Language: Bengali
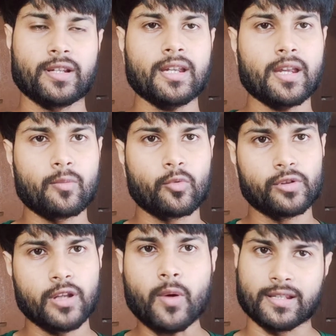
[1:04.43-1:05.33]
আছে এর
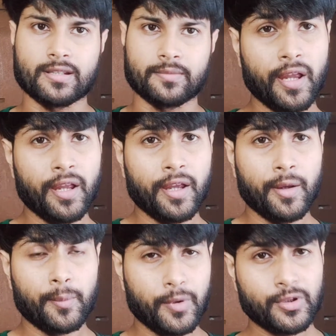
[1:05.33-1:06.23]
মধ্যেও আছে
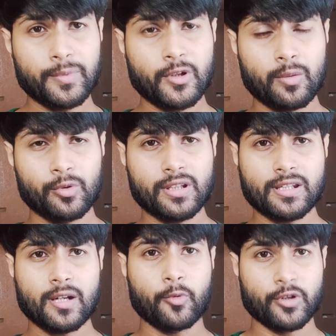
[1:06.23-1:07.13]
মিউজিক ভিডিওর মধ্যে
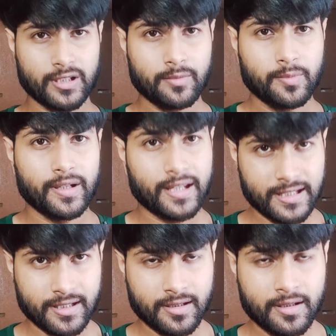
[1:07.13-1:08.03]
যেটা পজিটিভ
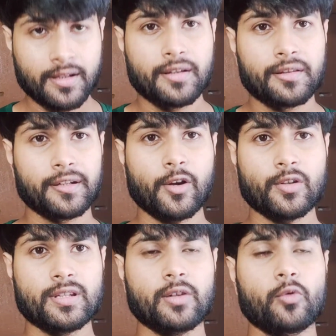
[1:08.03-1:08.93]
রেখেছে সেটা
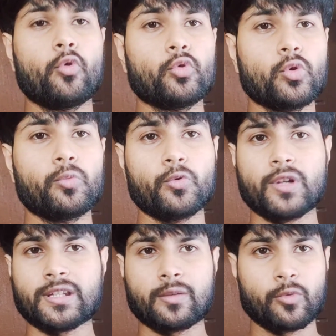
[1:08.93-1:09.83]
হচ্ছে কোনো নতুন
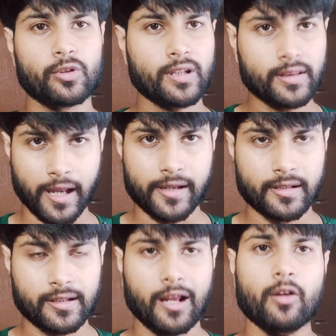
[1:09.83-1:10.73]
ফুটেজের মধ্যে দেয়নি
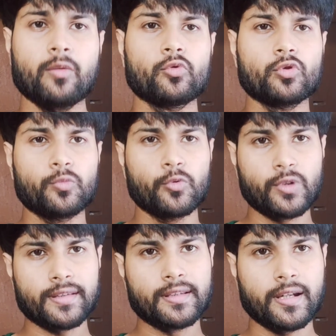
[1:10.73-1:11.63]
কারণ নতুন
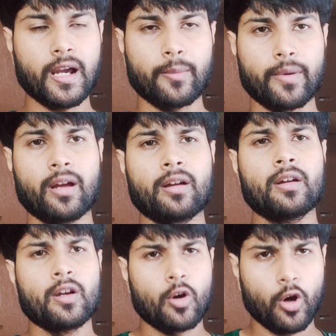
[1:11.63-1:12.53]
ফুটেজ দিলে আমরা
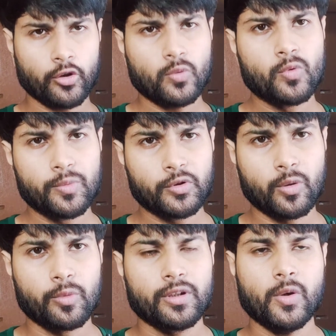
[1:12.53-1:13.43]
হয়তো মুভি
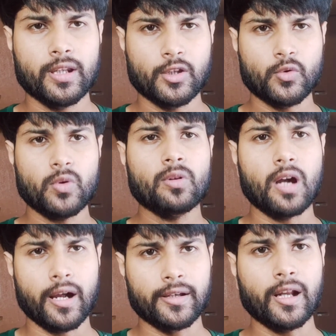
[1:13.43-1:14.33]
সম্বন্ধে অনেক কিছু
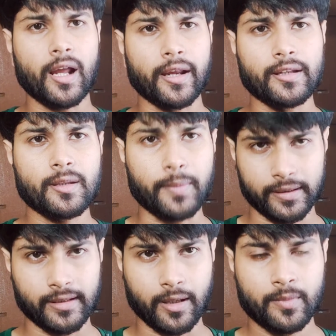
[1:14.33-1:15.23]
আইডিয়া লাগিয়ে নিতে
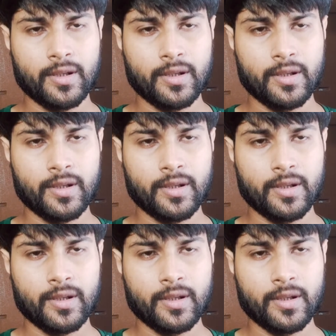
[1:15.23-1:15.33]
পারতাম